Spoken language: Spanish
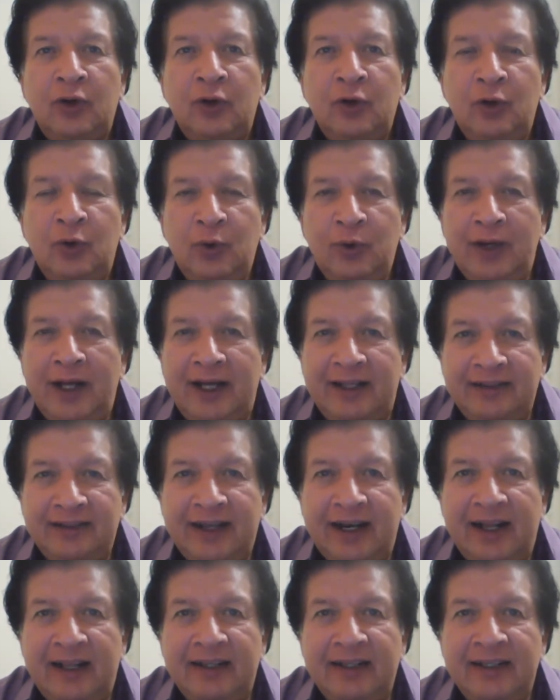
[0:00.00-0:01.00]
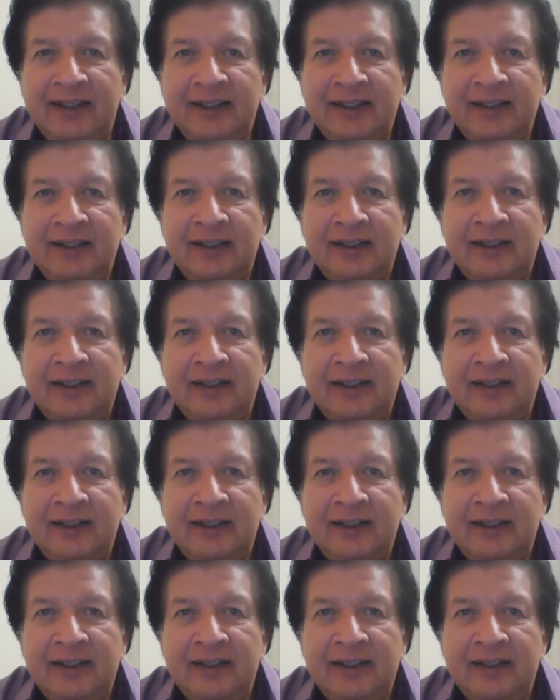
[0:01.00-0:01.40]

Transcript: Luna Andrade?